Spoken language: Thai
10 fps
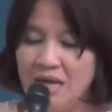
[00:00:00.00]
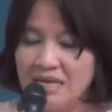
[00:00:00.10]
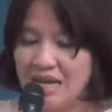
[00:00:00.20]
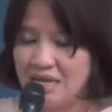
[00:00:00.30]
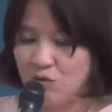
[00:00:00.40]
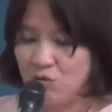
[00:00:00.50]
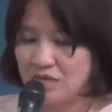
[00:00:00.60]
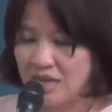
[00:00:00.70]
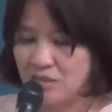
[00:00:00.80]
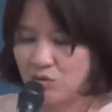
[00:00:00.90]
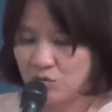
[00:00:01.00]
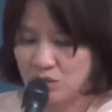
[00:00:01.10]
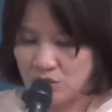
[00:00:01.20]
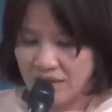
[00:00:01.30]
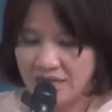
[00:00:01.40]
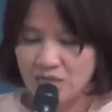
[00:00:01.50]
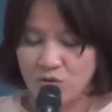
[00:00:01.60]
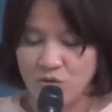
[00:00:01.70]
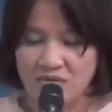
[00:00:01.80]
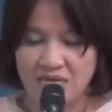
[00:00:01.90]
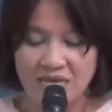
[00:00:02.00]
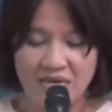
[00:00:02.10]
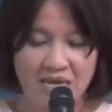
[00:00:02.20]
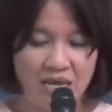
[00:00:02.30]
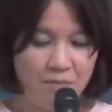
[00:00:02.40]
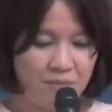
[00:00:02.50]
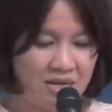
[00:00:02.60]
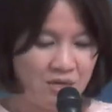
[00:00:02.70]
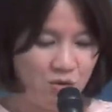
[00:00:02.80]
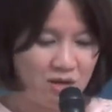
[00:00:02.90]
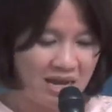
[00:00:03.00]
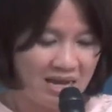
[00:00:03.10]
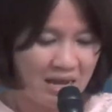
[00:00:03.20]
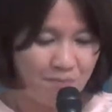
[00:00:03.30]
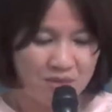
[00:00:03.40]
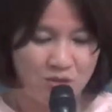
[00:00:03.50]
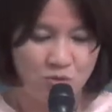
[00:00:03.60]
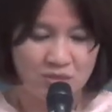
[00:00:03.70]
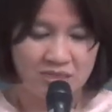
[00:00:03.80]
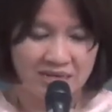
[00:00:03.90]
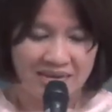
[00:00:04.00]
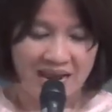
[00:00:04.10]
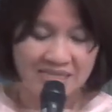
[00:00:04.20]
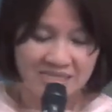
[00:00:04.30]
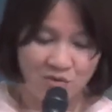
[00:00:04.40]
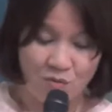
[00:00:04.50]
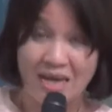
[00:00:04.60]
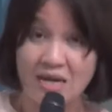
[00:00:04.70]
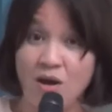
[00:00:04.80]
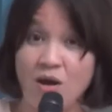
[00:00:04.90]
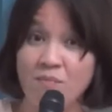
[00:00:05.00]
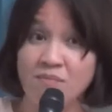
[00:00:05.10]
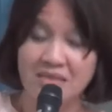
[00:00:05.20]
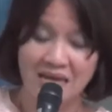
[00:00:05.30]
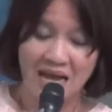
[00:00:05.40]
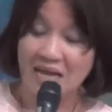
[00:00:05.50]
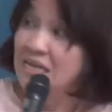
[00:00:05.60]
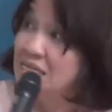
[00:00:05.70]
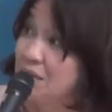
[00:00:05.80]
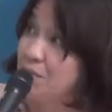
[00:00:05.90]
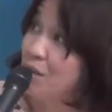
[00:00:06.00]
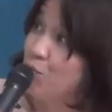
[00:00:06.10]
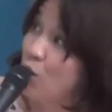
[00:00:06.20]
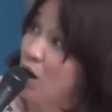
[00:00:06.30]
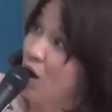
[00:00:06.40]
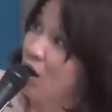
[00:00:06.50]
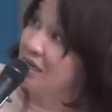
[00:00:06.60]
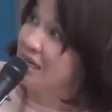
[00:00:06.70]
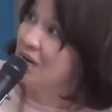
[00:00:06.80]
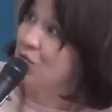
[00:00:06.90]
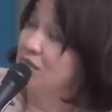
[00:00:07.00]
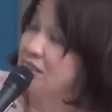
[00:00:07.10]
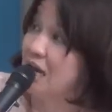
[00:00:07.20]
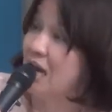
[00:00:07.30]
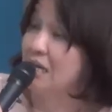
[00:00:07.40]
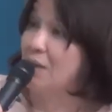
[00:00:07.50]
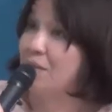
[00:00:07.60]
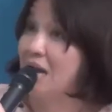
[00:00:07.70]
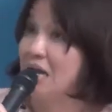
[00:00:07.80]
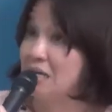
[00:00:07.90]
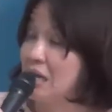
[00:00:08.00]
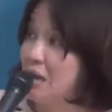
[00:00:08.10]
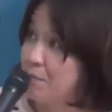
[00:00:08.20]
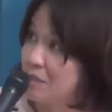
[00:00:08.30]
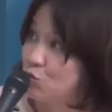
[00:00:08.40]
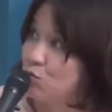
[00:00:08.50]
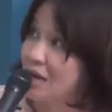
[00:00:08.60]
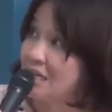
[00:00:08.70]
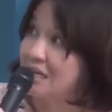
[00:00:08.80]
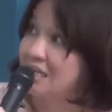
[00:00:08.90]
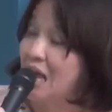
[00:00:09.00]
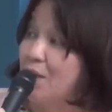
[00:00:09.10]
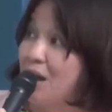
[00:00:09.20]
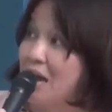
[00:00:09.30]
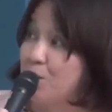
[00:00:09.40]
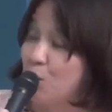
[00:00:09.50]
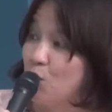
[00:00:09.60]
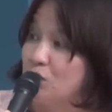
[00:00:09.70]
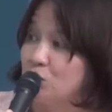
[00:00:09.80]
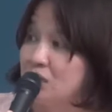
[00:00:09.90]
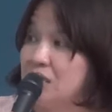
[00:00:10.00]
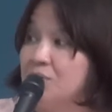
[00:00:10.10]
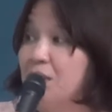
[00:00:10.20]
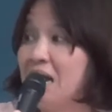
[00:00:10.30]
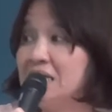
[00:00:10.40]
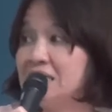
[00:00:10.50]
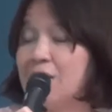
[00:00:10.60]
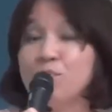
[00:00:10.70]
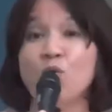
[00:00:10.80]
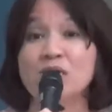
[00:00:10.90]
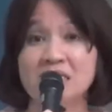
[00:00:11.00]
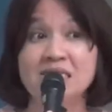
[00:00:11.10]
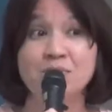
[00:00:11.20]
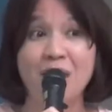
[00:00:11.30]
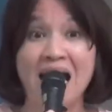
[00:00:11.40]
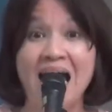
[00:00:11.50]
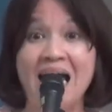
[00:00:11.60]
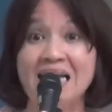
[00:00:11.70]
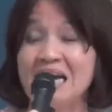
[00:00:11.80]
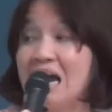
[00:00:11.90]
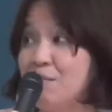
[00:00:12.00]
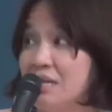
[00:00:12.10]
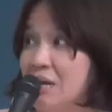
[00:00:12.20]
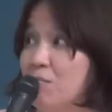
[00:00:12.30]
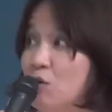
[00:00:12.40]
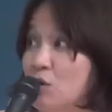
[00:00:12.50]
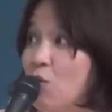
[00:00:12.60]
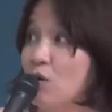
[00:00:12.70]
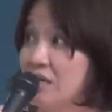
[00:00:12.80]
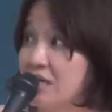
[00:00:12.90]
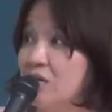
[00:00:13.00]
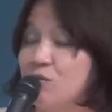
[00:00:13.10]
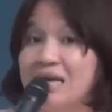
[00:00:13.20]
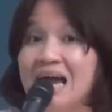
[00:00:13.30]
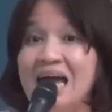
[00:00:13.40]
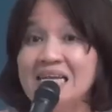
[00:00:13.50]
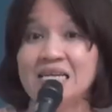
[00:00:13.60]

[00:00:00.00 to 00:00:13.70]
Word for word: นาโนเทคโนเทคโนโลยีประโยชน์และการประยุกต์ในด้านสิ่งแวดล้อมนะคะสำหรับหัวข้อนี้เราก็จะทำการประชุมกันตั้งแต่บ่ายโมงจนถึงบ่ายสามโมงสี่สิบห้านะคะมีทั้งหมดหกเรื่องด้วยกัน